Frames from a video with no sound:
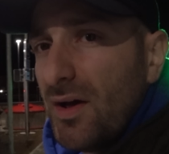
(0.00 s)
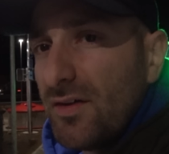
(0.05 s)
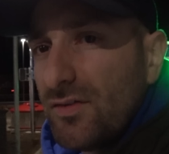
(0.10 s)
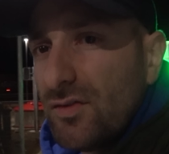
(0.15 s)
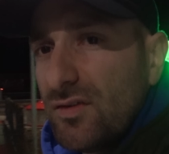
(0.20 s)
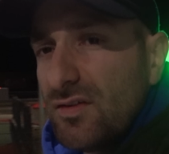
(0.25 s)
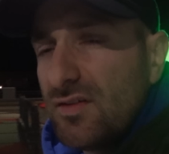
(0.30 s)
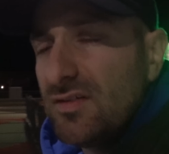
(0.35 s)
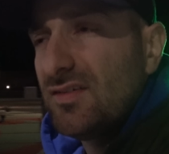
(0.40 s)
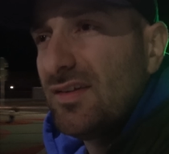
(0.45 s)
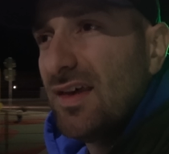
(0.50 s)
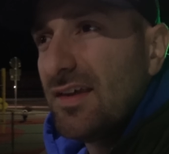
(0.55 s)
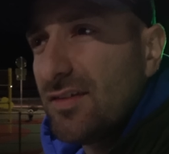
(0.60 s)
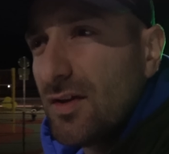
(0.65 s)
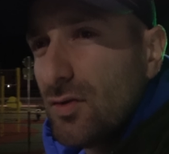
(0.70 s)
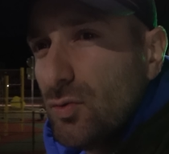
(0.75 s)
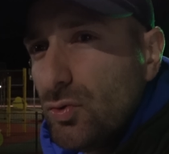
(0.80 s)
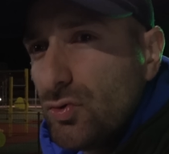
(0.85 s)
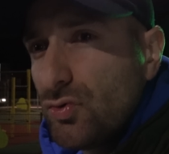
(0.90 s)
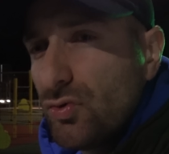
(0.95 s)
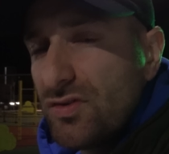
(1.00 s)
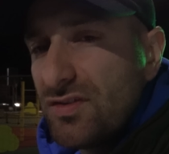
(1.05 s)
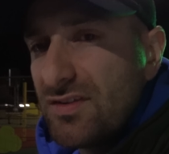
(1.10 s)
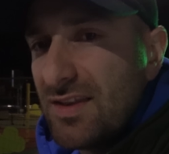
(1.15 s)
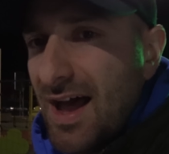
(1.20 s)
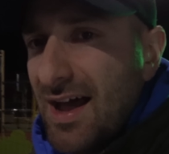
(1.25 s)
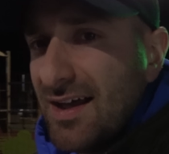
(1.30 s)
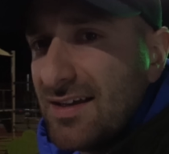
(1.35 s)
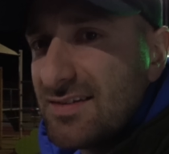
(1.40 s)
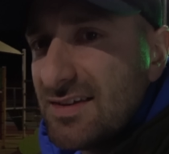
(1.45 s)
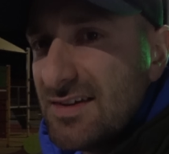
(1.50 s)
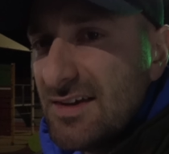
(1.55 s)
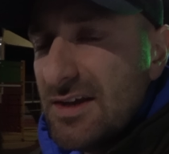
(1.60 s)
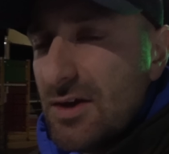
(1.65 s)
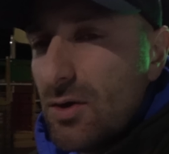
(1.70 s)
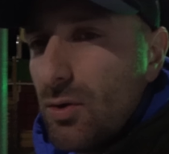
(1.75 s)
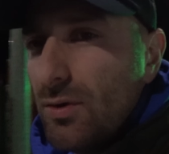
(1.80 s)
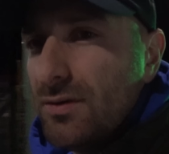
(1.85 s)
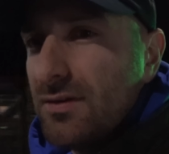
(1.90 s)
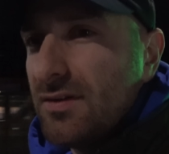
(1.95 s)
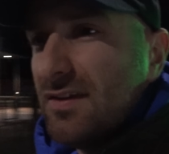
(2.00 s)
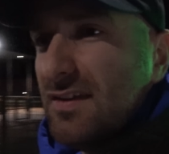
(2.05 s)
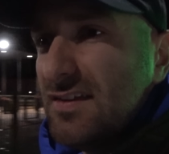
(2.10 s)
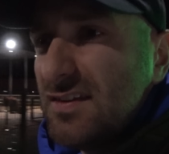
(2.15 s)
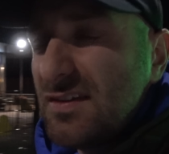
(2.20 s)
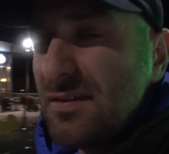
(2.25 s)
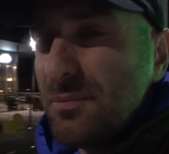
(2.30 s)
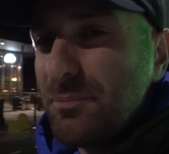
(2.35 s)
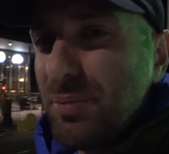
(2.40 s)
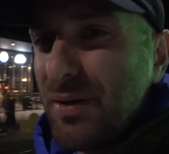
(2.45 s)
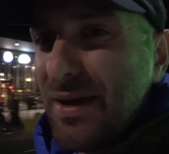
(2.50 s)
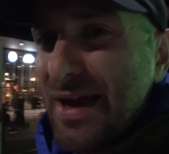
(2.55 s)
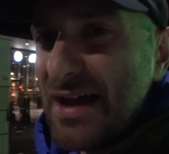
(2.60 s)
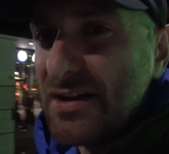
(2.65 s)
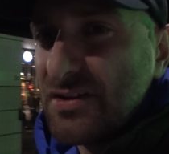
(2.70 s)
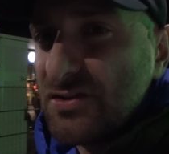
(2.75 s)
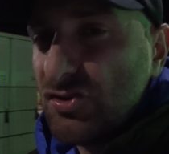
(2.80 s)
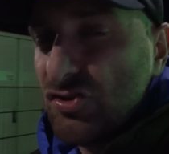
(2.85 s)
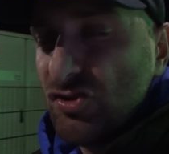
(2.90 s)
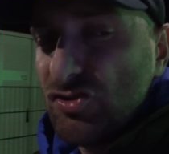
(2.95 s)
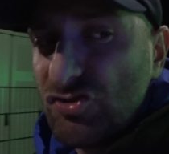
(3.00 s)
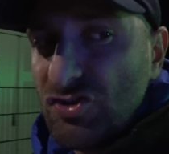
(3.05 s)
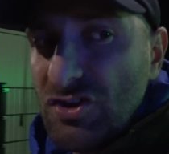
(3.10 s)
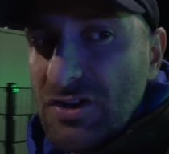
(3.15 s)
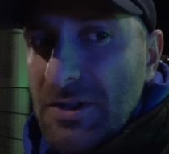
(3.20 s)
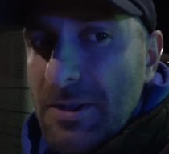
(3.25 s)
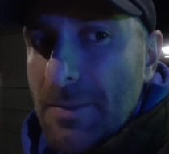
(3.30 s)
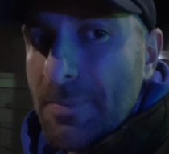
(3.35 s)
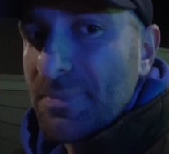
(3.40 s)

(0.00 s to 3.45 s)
Also das ist sehr, sehr gut durchdacht und ist praktisch,